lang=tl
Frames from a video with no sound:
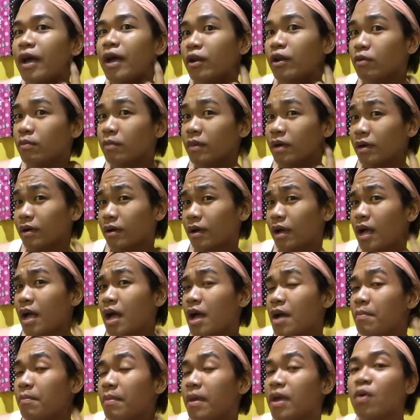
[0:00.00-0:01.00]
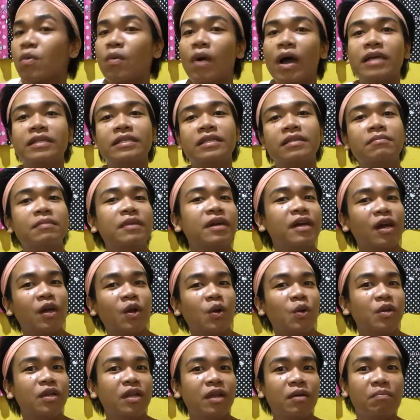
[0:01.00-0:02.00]
Paano mag maiwasan
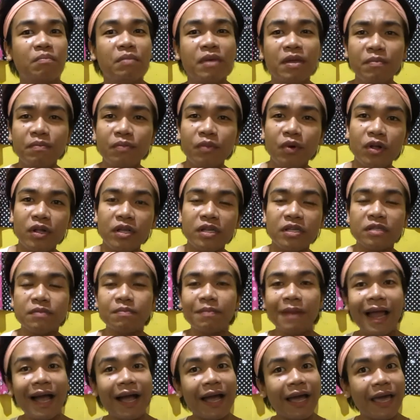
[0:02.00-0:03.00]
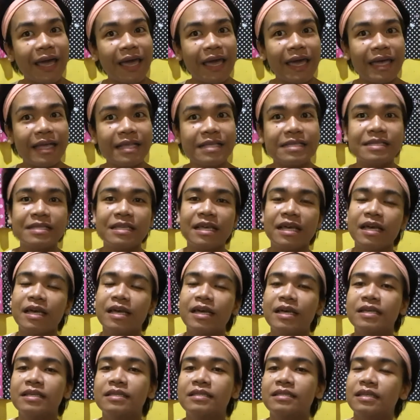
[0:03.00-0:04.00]
magkaroon ng pimples, blackheads,
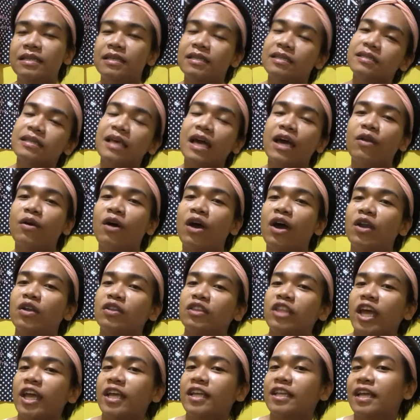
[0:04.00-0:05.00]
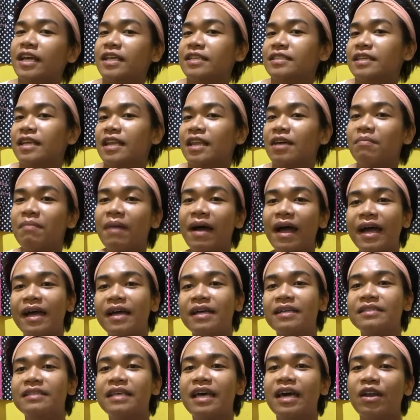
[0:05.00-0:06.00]
since araw-araw tayong nasa
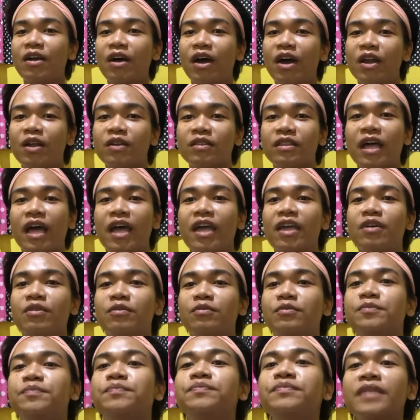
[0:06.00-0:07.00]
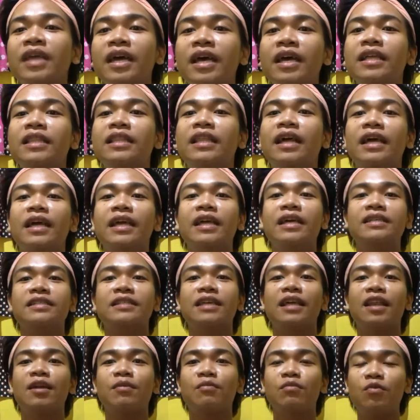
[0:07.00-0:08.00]
labas, araw-araw tayong
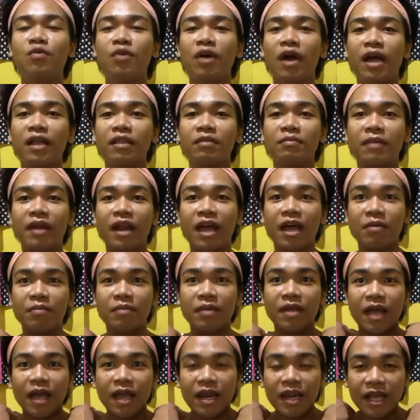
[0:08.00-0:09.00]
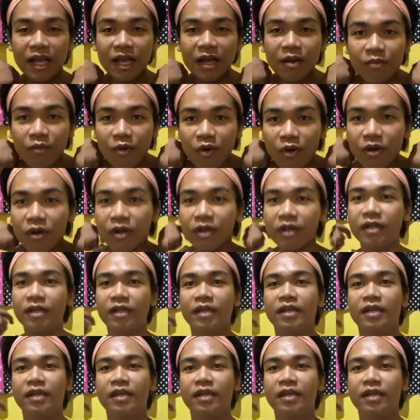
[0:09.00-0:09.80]
nakikasalamuha at maraming alikabok.